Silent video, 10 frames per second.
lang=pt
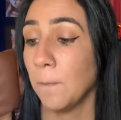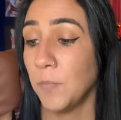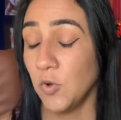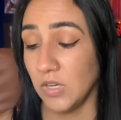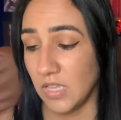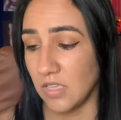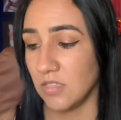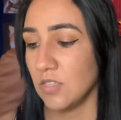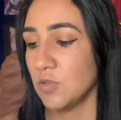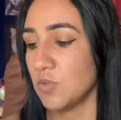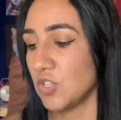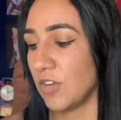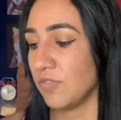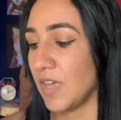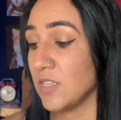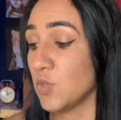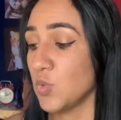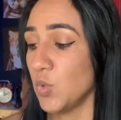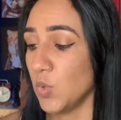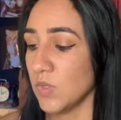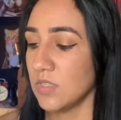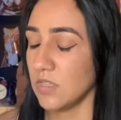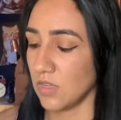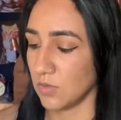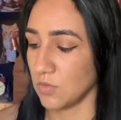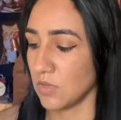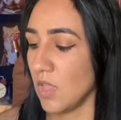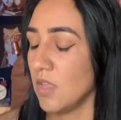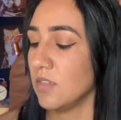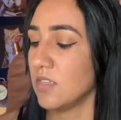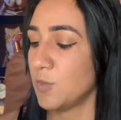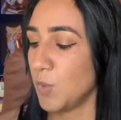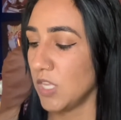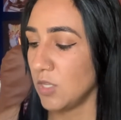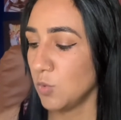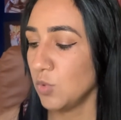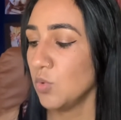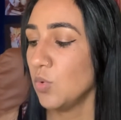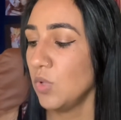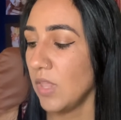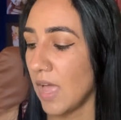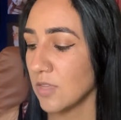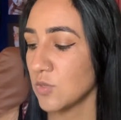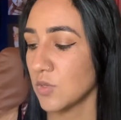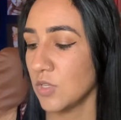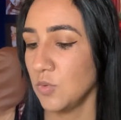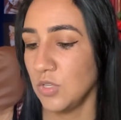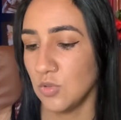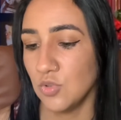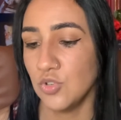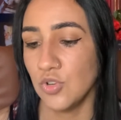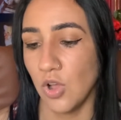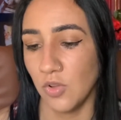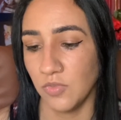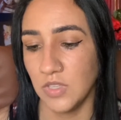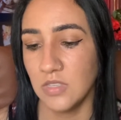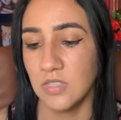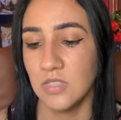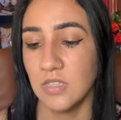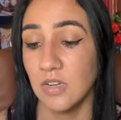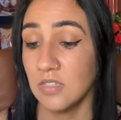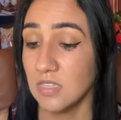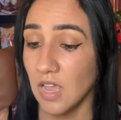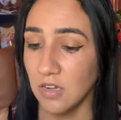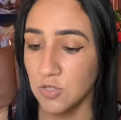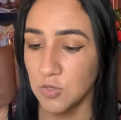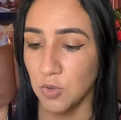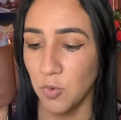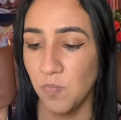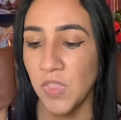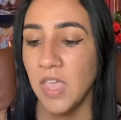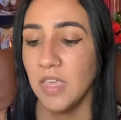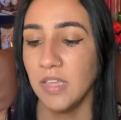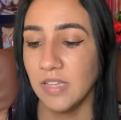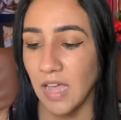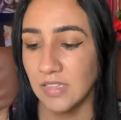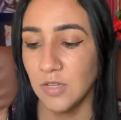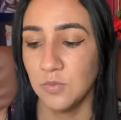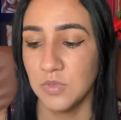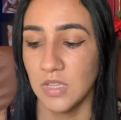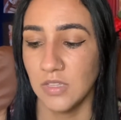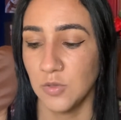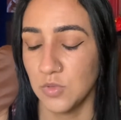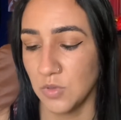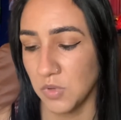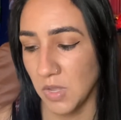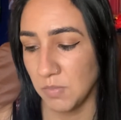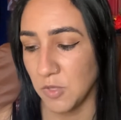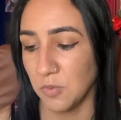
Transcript: Porém, isso já faz 12 anos. Nesse período, o laço que uniu os jovens se esgarçou e cada um seguiu seu caminho,